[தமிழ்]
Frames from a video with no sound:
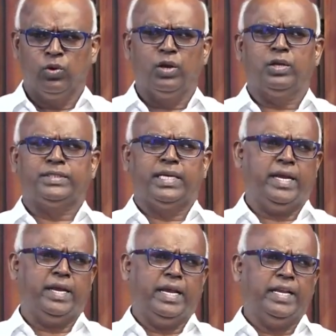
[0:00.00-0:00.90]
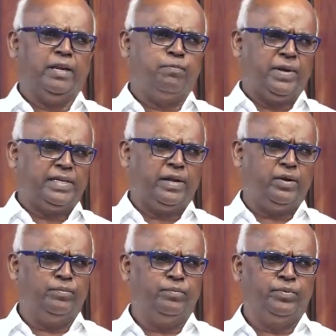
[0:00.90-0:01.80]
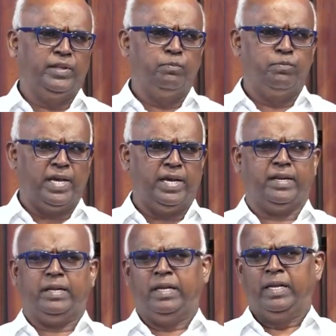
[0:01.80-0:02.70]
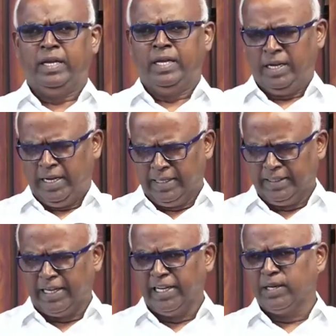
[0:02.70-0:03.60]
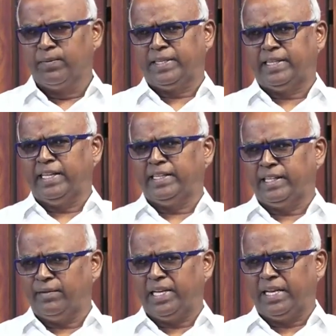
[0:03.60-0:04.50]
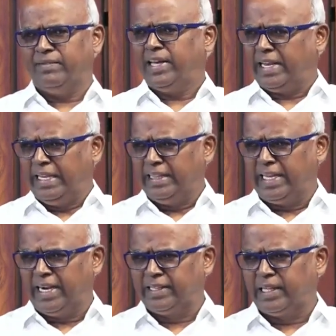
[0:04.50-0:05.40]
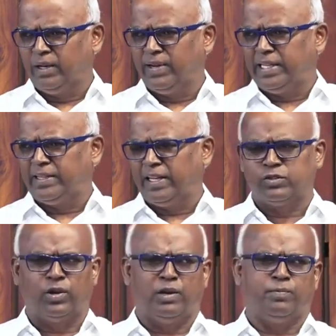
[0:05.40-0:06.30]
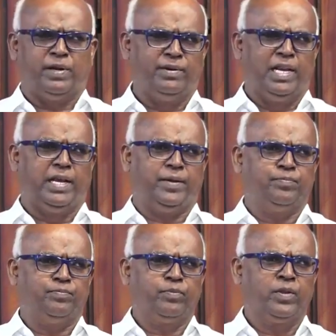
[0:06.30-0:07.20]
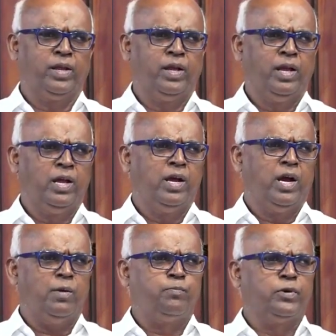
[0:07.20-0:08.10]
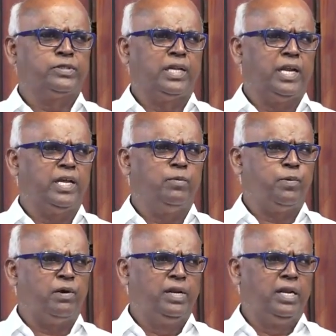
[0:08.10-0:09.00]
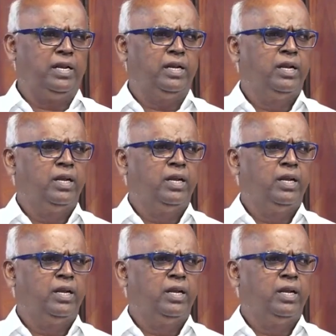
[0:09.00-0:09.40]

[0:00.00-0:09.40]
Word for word: கொலோசே என்ற பட்டணத்தின் பெயர் இந்த நிறுவத்தை தவிர வேற எந்த இடத்திலும் வேதத்தில் சொல்லப்படவில்லை அப்போசனாகிய பவுல்